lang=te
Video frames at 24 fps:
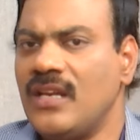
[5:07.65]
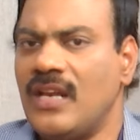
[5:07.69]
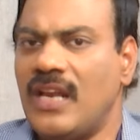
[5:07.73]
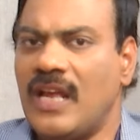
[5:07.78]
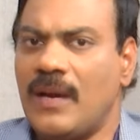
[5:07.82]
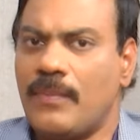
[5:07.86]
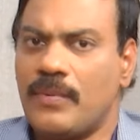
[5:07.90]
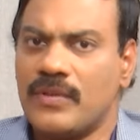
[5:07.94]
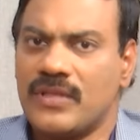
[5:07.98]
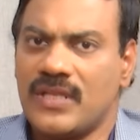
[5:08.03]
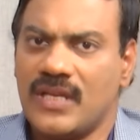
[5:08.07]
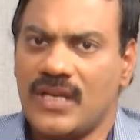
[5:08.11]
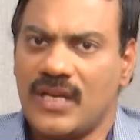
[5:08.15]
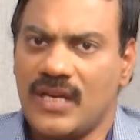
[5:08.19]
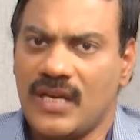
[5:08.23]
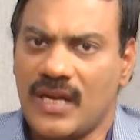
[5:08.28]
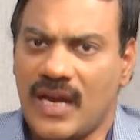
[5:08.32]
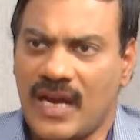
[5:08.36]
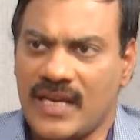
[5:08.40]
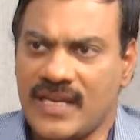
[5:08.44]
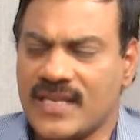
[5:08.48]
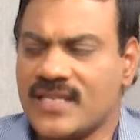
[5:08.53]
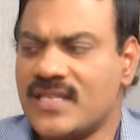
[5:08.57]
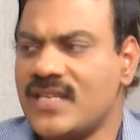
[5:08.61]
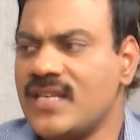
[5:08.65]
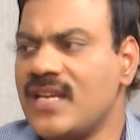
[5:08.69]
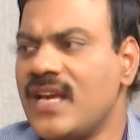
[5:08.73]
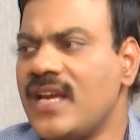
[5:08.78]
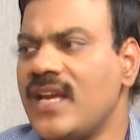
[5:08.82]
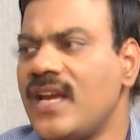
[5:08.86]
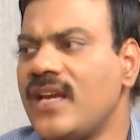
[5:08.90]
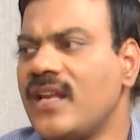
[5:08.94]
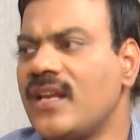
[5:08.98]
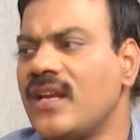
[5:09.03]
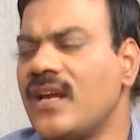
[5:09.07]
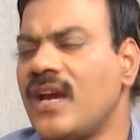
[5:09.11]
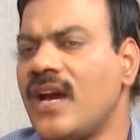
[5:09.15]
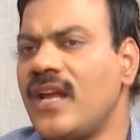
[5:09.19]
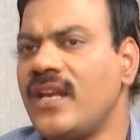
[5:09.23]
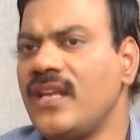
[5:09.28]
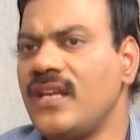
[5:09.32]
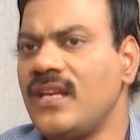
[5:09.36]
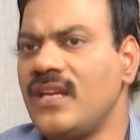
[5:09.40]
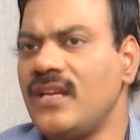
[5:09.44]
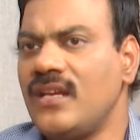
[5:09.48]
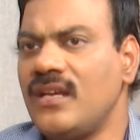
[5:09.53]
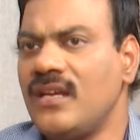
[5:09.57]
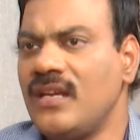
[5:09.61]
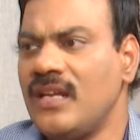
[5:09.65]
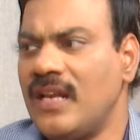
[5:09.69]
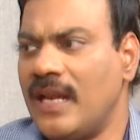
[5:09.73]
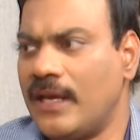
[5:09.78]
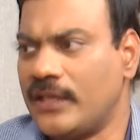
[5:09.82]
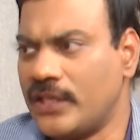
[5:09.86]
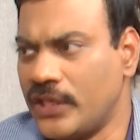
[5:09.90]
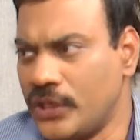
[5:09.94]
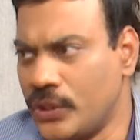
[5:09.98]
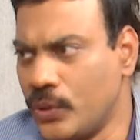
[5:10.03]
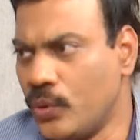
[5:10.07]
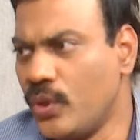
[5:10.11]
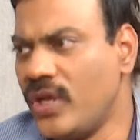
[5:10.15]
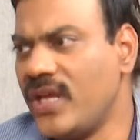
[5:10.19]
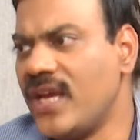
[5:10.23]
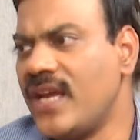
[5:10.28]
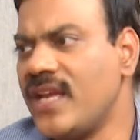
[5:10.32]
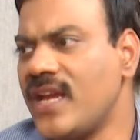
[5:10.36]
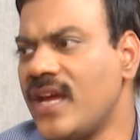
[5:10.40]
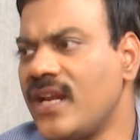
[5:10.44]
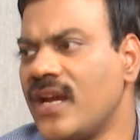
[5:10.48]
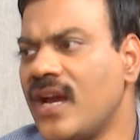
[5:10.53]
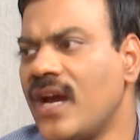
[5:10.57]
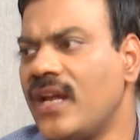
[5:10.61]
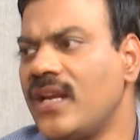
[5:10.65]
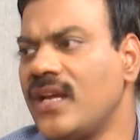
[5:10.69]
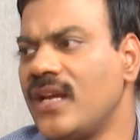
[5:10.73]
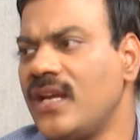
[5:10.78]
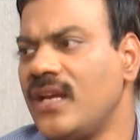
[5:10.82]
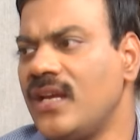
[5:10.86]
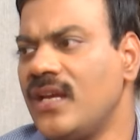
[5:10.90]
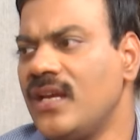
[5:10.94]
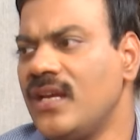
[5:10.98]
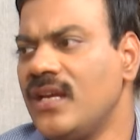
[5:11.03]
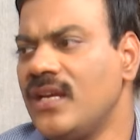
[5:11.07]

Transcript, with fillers: లేకపోతే అని కానీ లేకపోతే యూడిఐ అని కానీ